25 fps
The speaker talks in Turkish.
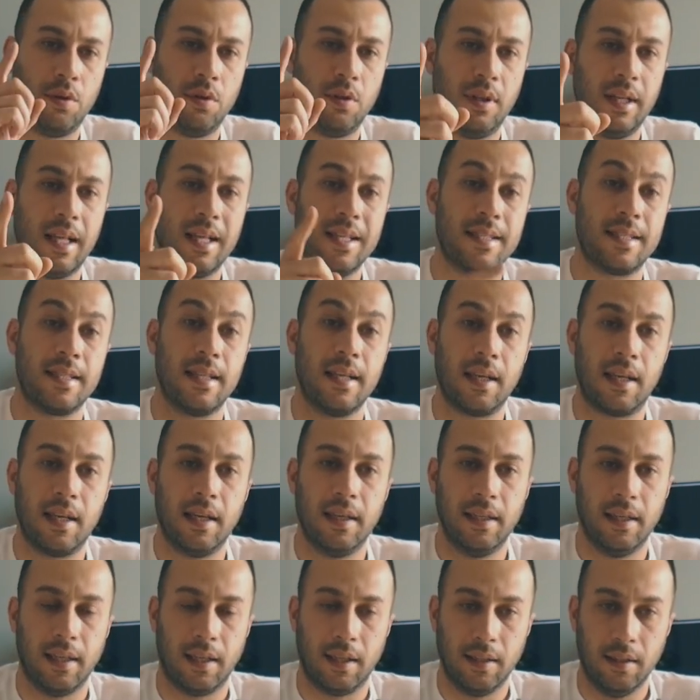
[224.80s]
Lens'ten
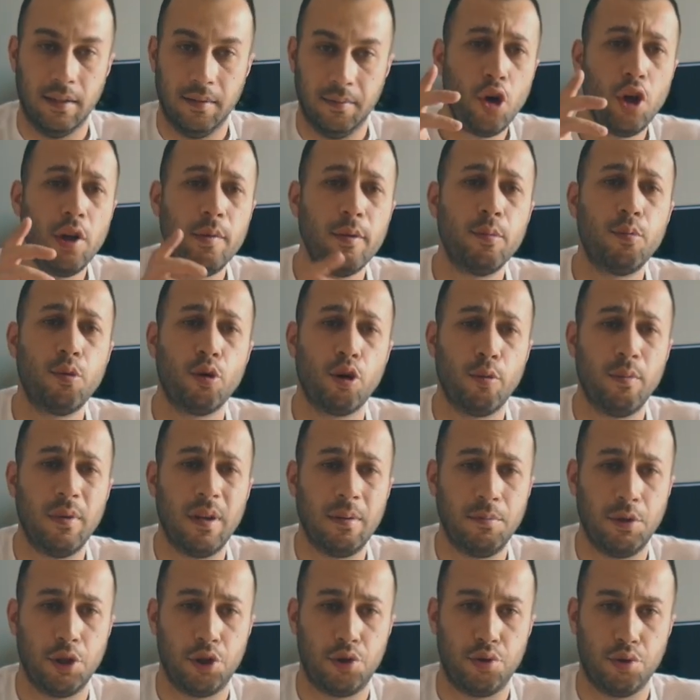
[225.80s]
kaynaklı. Öyle bir
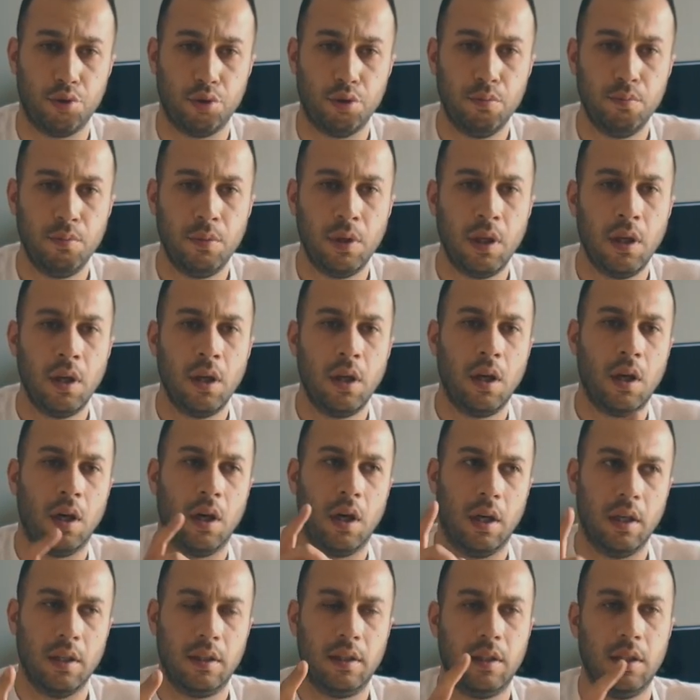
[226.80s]
problem yaşıyordum.
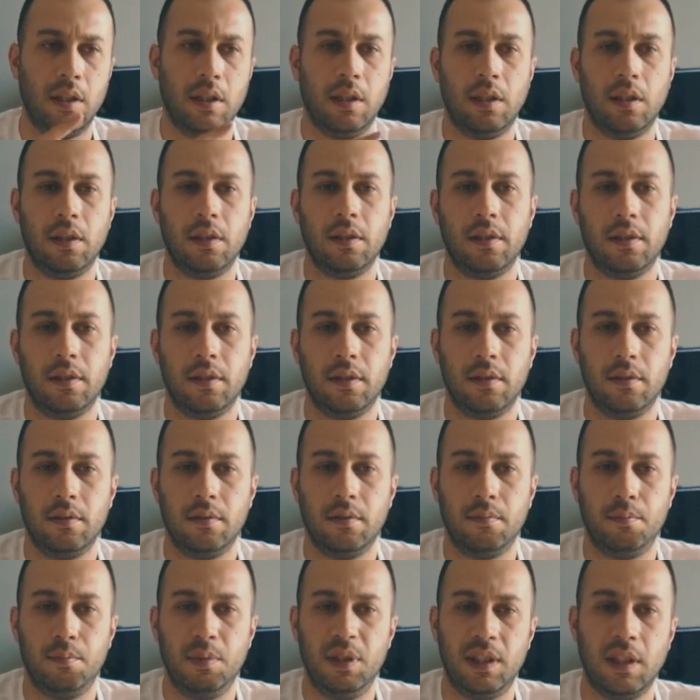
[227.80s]
Hatta e,
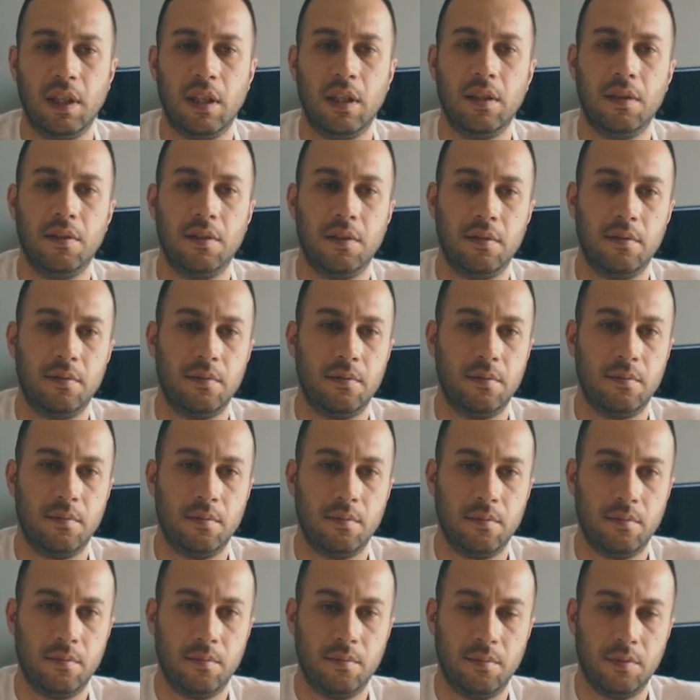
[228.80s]
bir tane
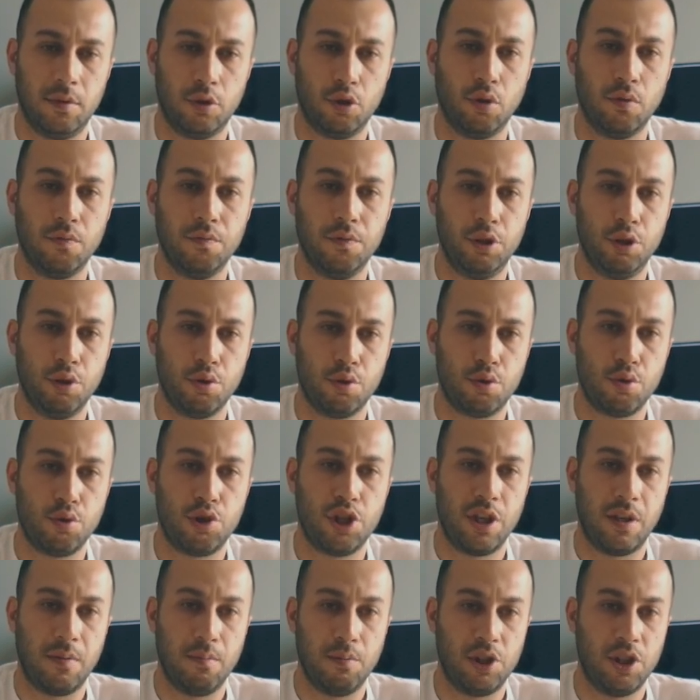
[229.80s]
drone videosu
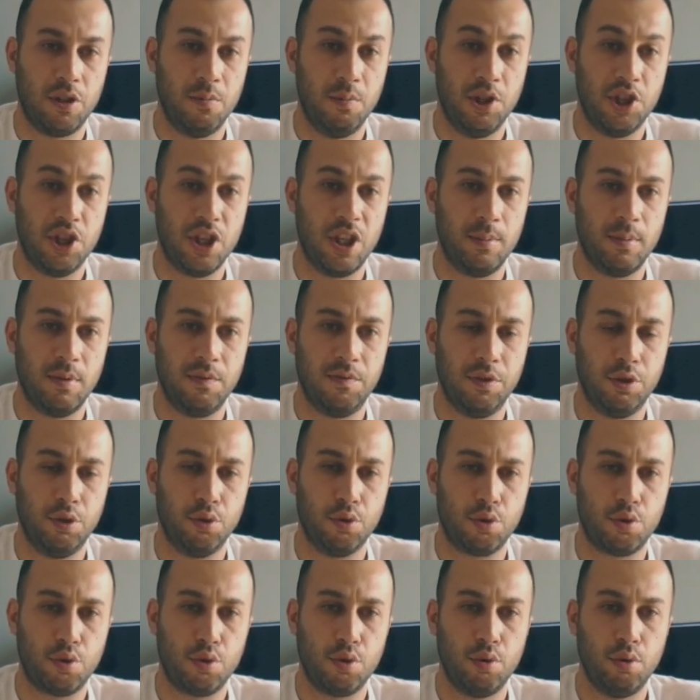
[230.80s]
çekmiştim, inceleme
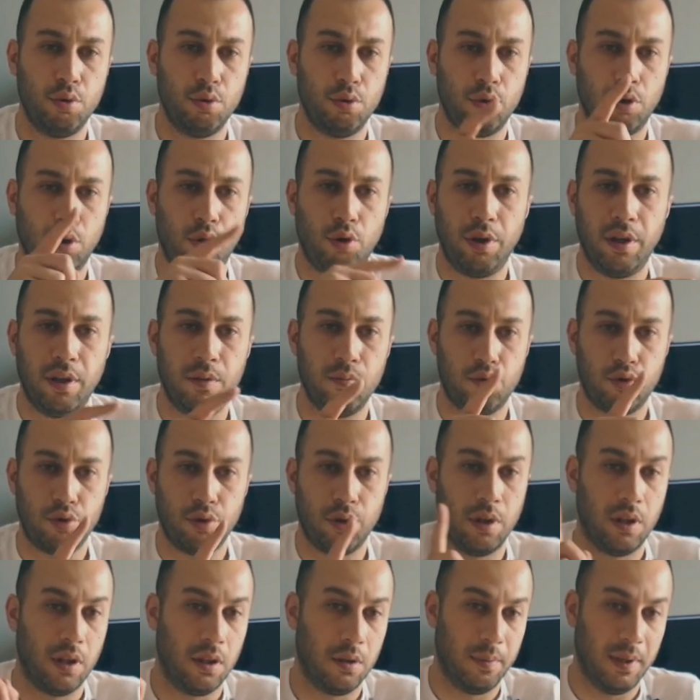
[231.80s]
videosu. Onu da koyarım
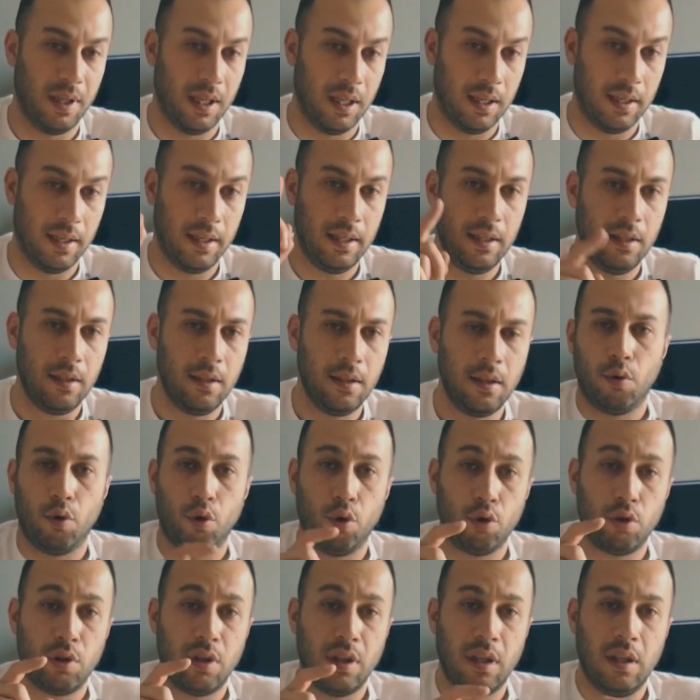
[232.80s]
şuralara bir yerlere.
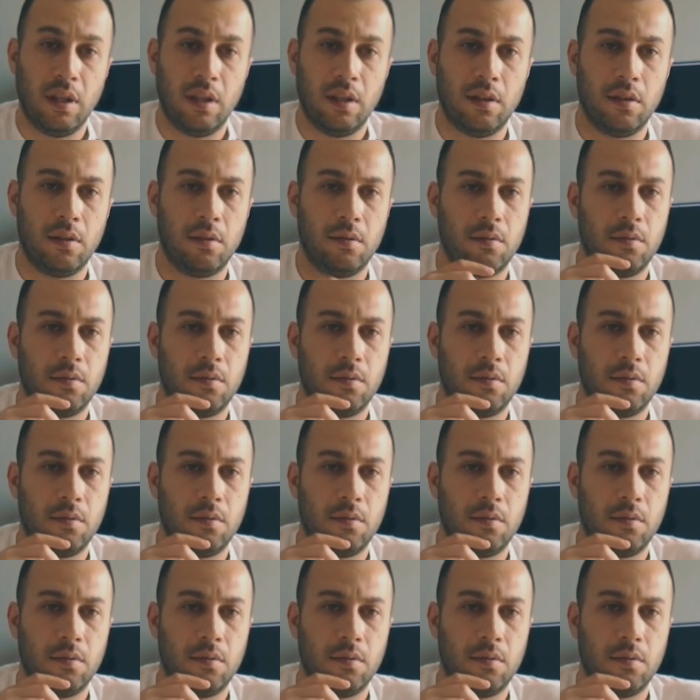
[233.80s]
Orada